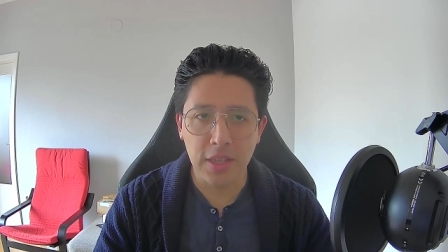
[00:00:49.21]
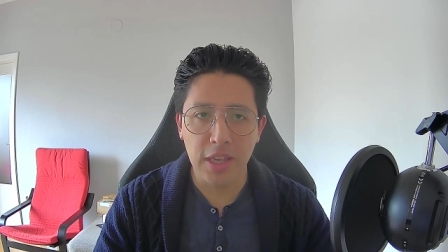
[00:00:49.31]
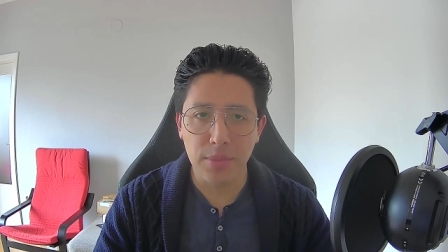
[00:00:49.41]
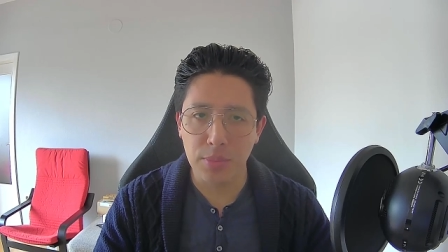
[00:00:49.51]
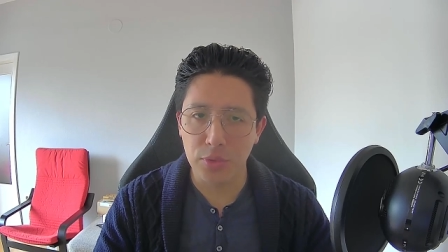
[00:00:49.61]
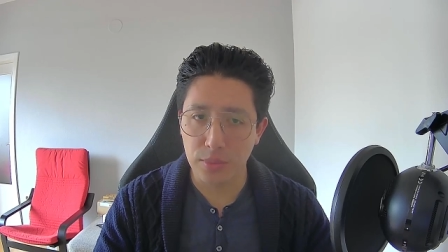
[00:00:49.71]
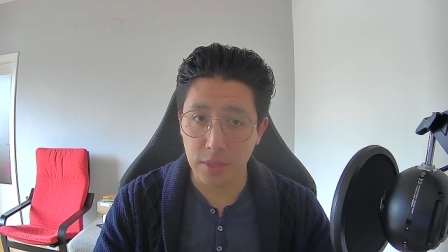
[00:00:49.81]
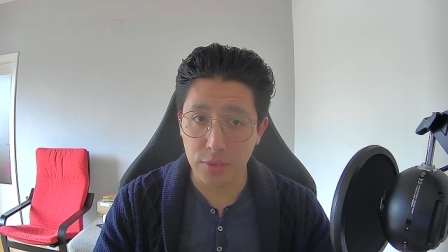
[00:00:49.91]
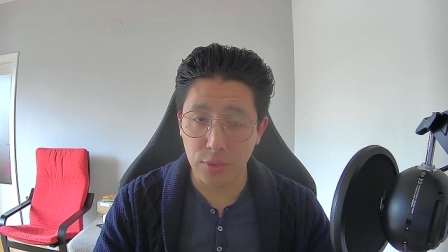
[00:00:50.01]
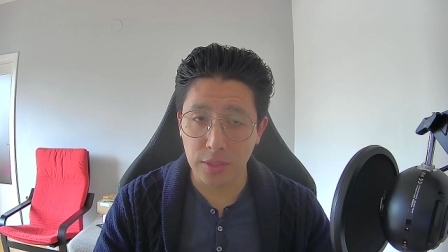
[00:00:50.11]
Vamos a ver
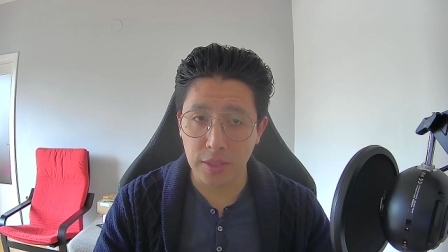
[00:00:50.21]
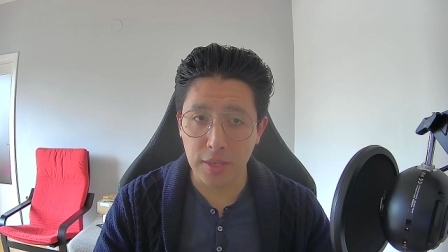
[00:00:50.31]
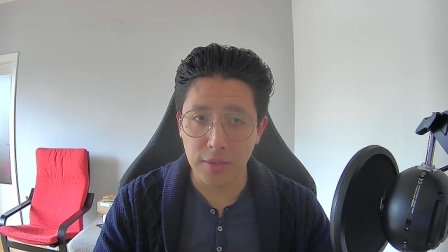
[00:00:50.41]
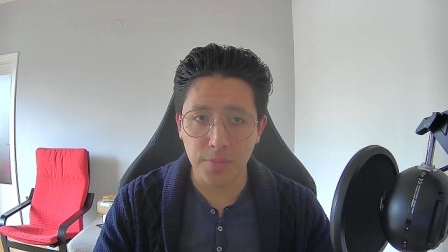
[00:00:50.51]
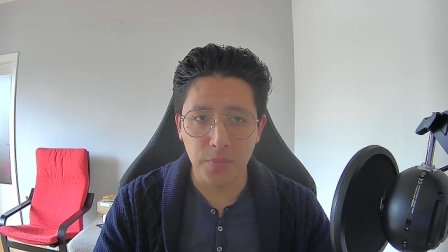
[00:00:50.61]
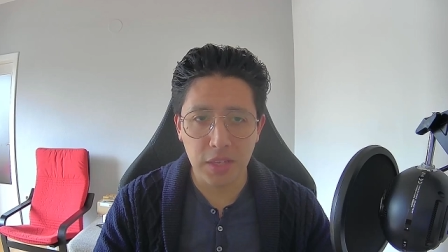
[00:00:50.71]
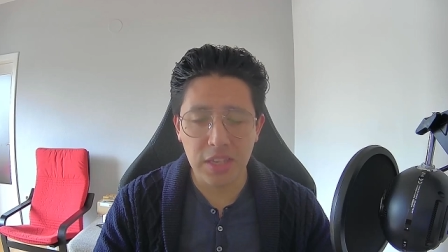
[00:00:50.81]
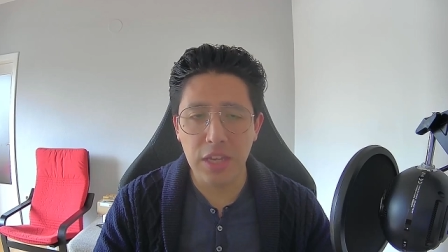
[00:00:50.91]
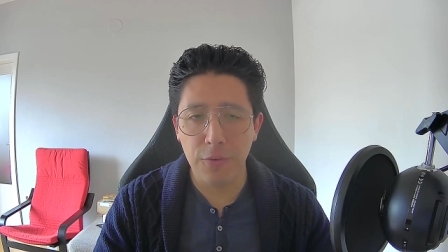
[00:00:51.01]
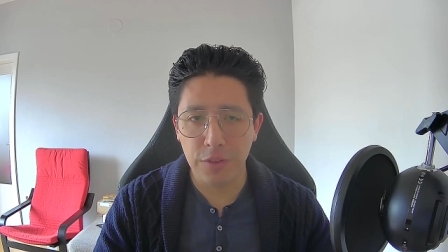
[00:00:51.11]
eso a detalle.
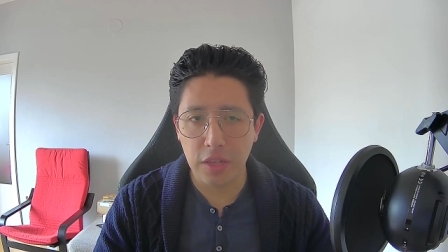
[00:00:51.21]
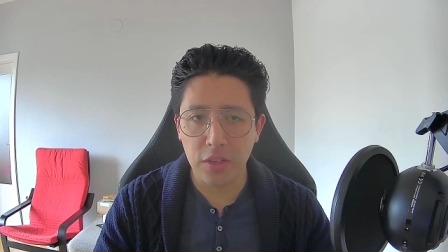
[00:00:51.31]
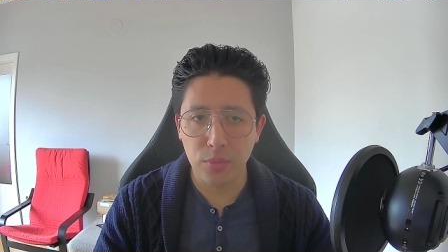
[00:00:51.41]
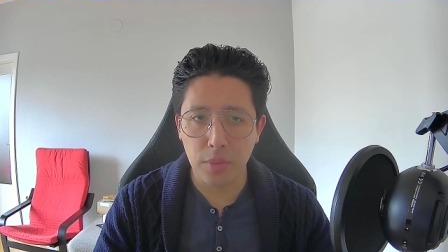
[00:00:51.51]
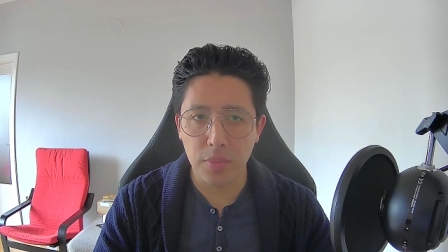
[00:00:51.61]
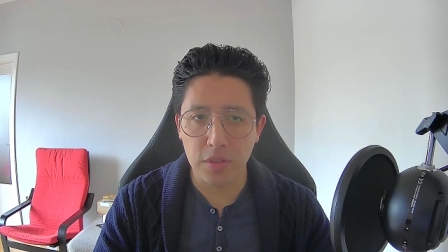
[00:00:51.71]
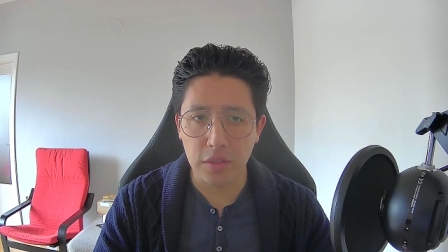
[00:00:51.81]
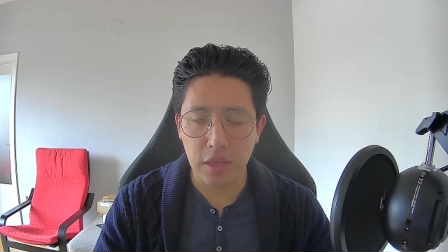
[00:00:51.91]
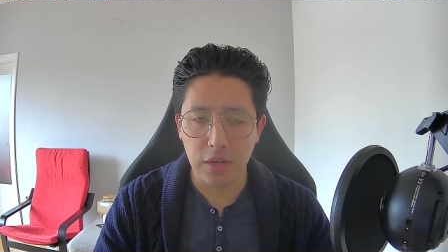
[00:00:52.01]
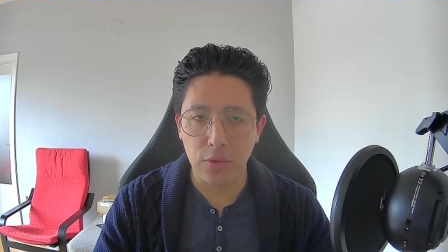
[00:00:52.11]
Y al final les voy a
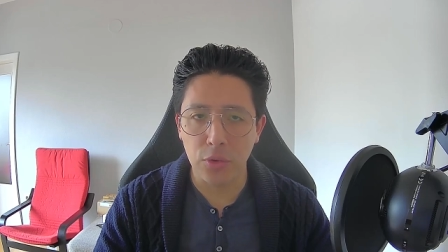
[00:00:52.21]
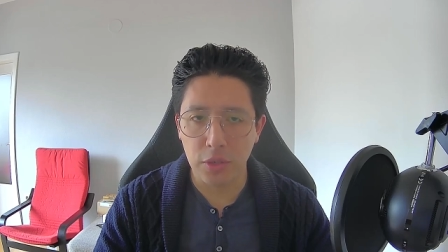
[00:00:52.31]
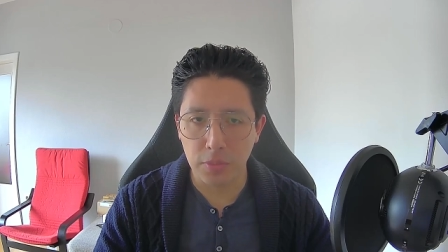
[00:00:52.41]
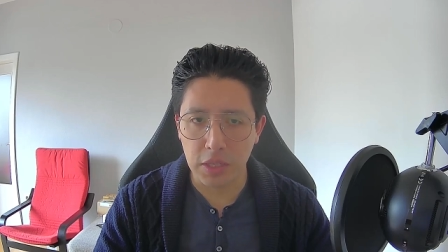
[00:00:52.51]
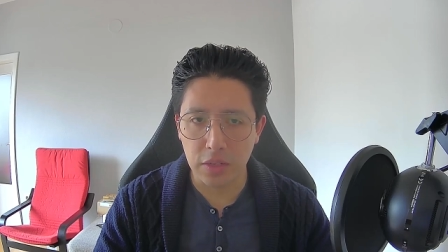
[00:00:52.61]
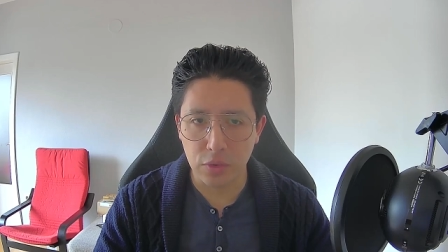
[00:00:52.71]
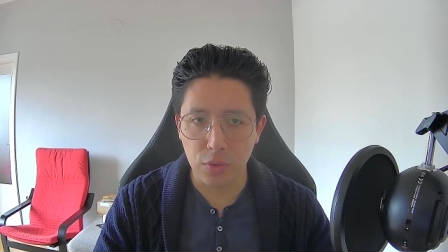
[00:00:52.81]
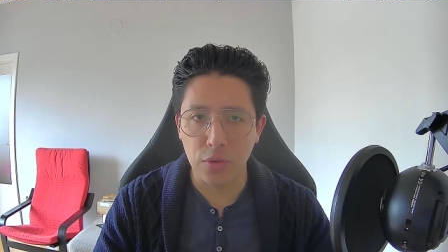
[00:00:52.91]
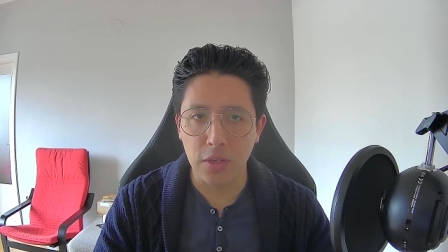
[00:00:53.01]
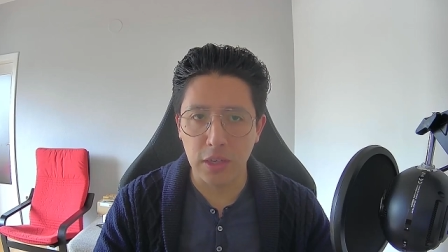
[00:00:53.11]
presentar otra
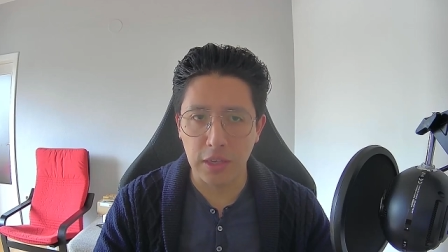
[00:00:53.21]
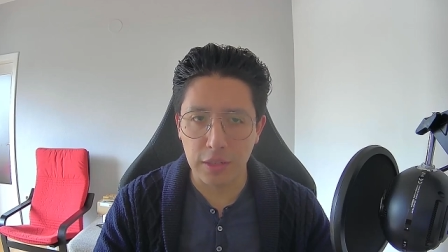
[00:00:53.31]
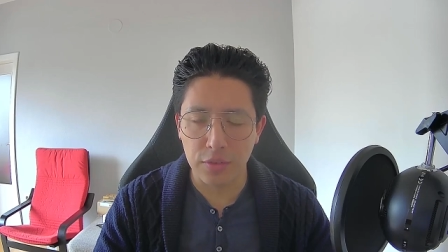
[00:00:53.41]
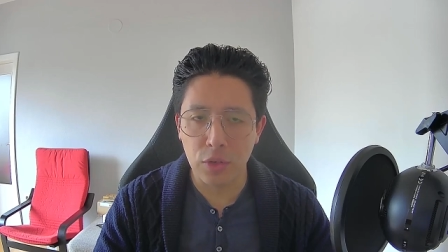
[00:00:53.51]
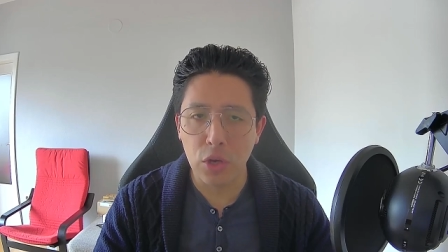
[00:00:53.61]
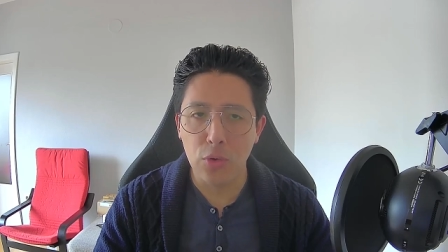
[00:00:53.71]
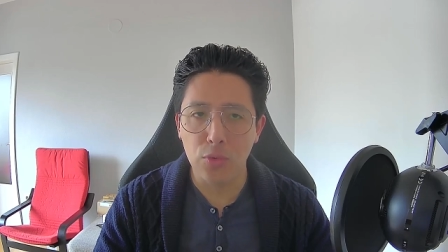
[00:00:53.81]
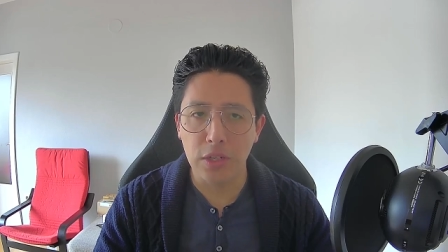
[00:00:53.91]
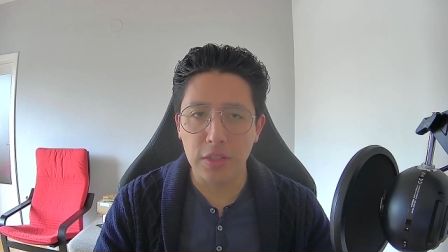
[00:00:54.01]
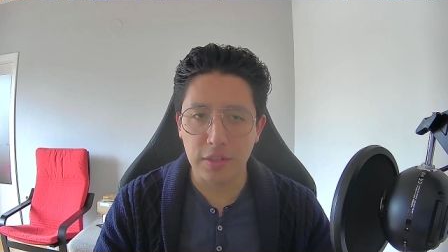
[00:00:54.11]
aplicación que es
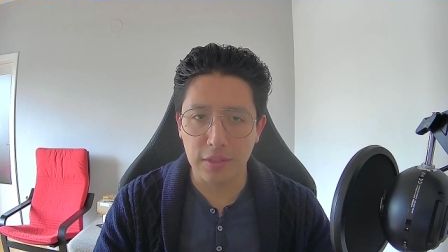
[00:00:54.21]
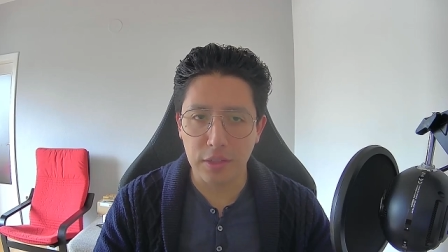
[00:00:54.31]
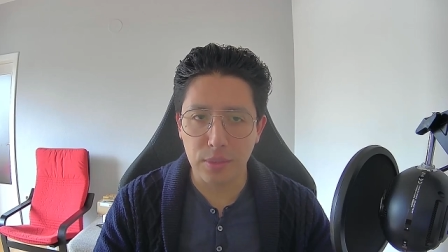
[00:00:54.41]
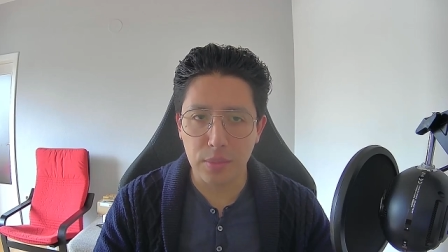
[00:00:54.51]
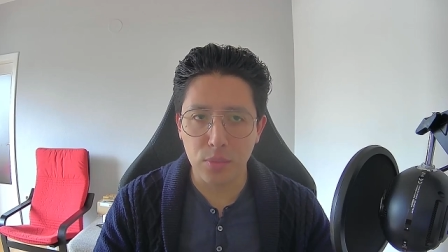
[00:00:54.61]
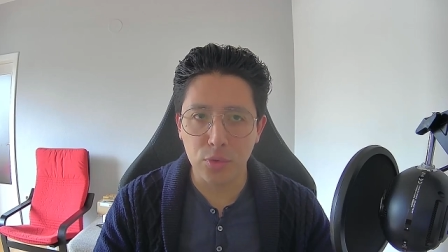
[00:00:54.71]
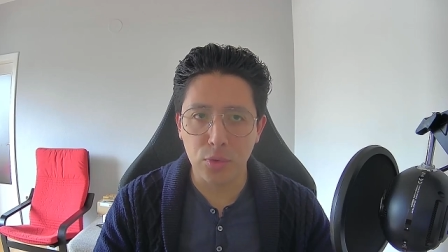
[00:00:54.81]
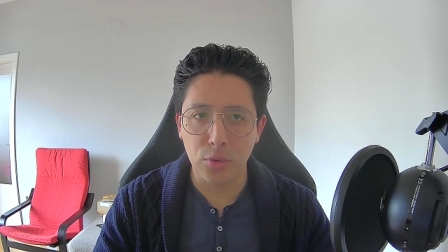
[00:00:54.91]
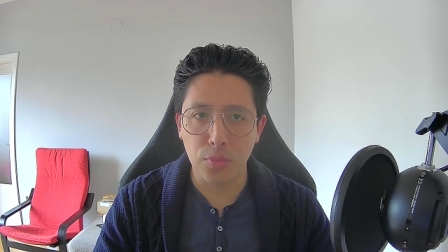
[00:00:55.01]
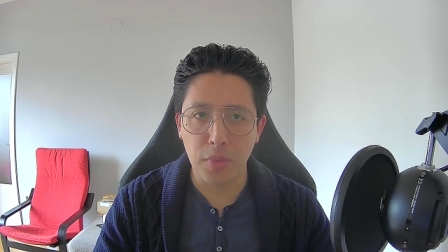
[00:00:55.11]
una alternativa
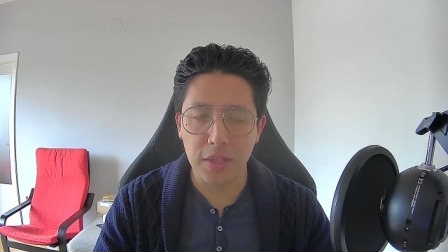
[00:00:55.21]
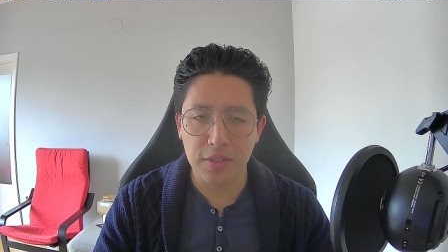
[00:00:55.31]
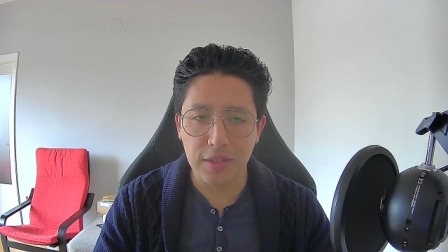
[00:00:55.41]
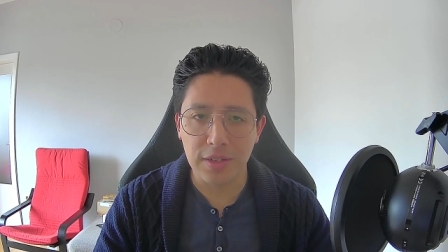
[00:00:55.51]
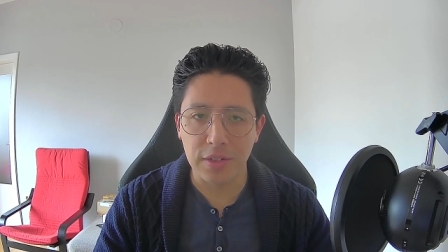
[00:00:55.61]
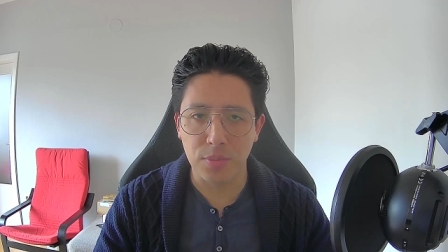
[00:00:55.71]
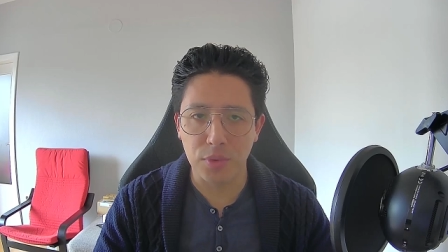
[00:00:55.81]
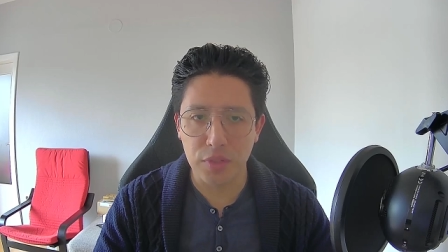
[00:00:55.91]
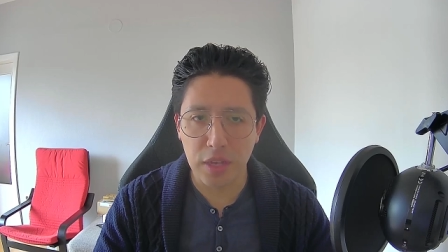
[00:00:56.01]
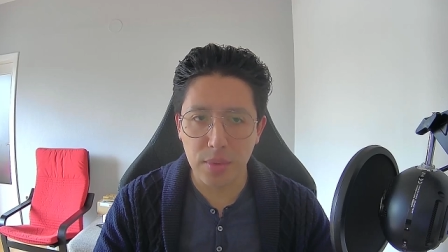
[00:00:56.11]
mucho más
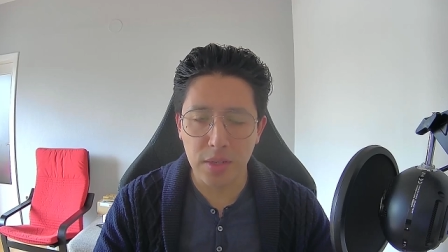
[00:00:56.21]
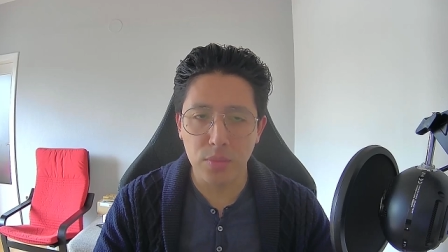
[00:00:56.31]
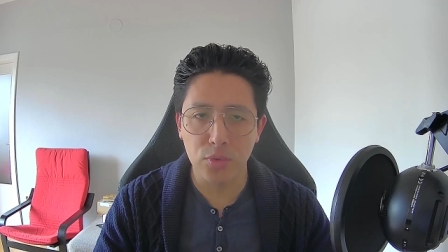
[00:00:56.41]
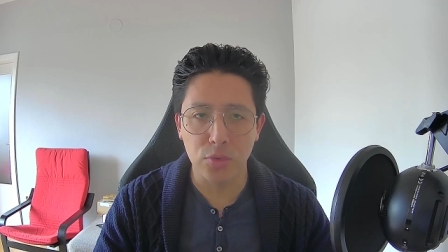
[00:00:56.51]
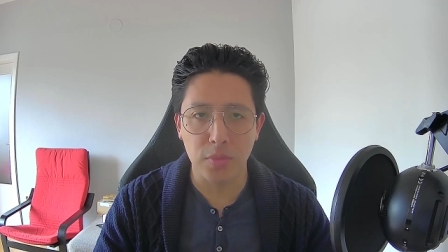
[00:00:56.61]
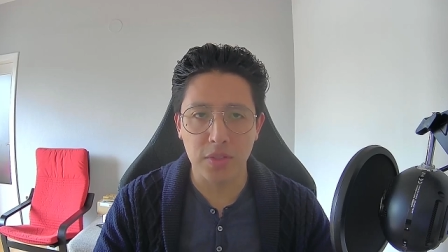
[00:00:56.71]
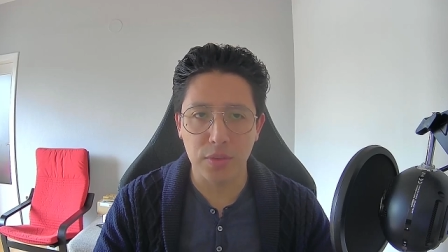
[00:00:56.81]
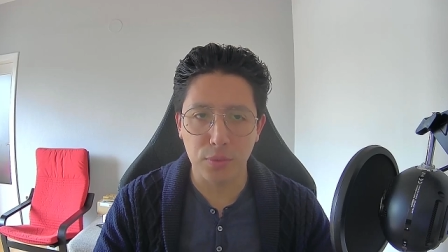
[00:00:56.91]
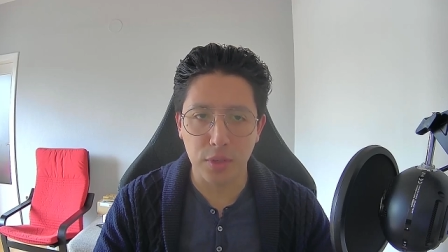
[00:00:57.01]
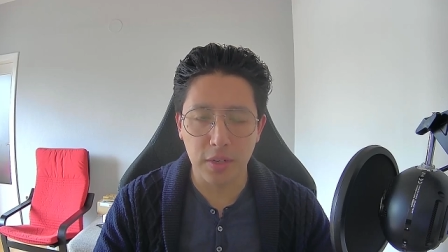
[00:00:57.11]
responsable y mucho más
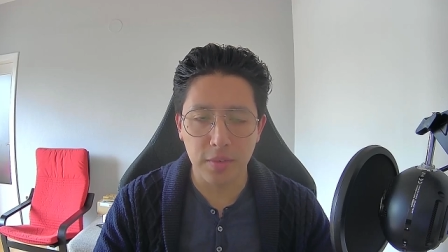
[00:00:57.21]
segura.